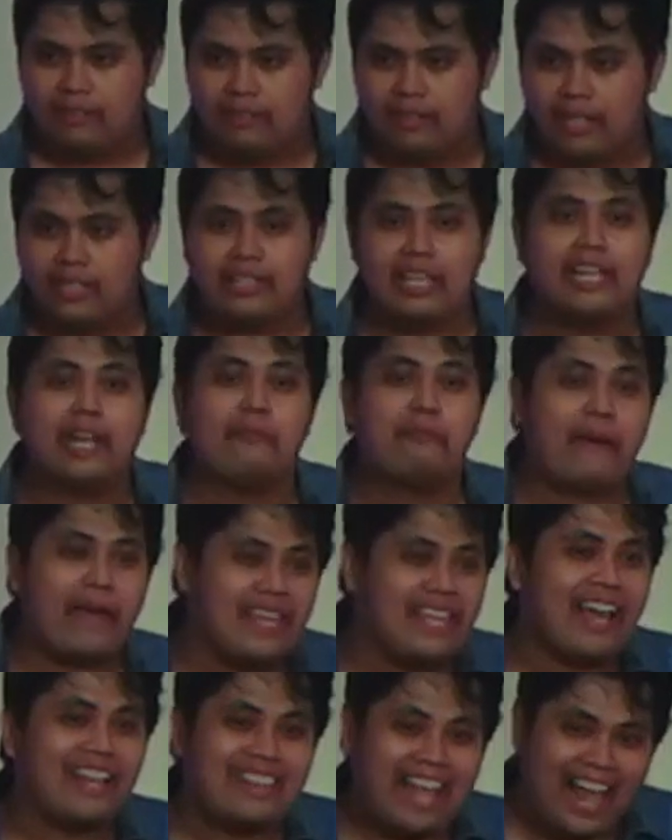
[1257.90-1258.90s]
Hindi
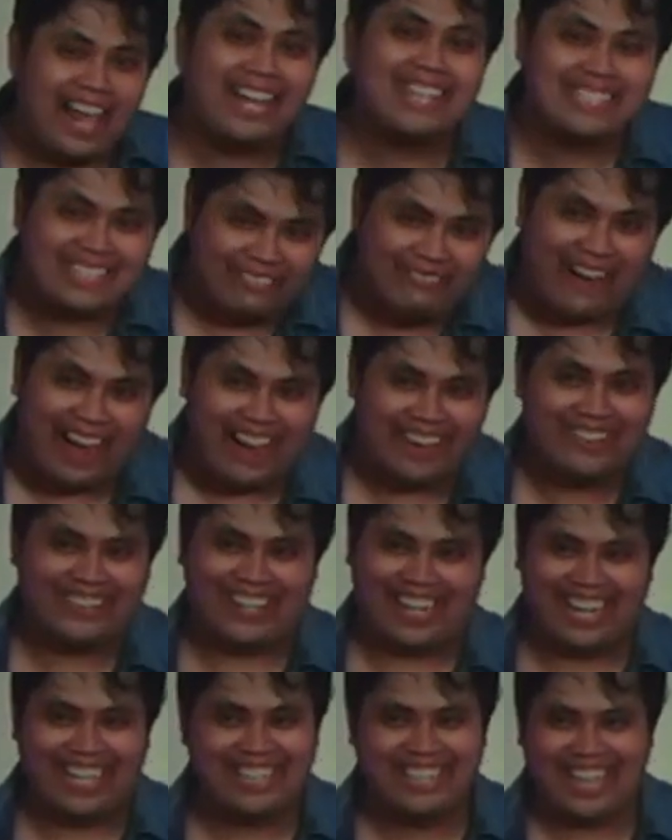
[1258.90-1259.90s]
napaiyak dahil sa baho,
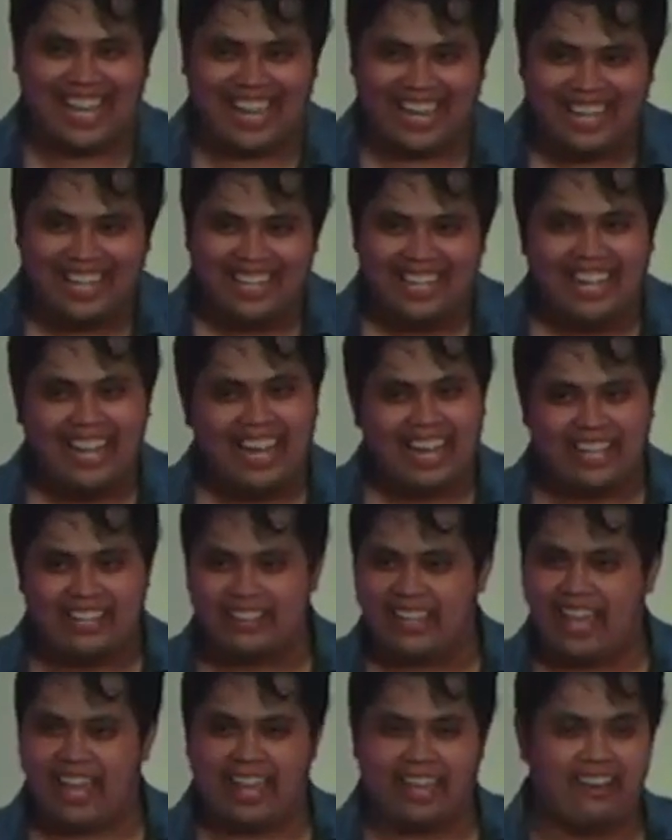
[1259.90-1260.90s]
ah. hindi.
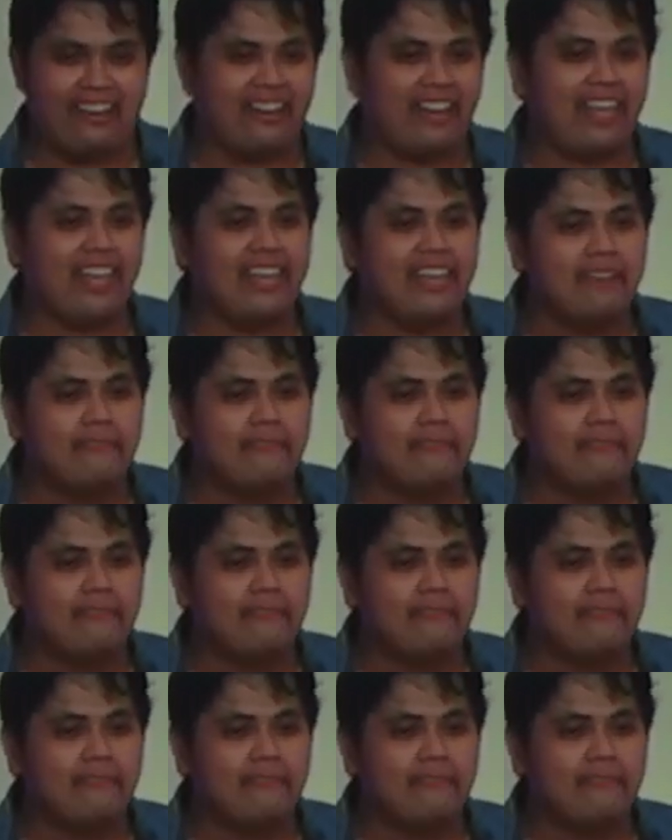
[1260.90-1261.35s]
hindi, okay?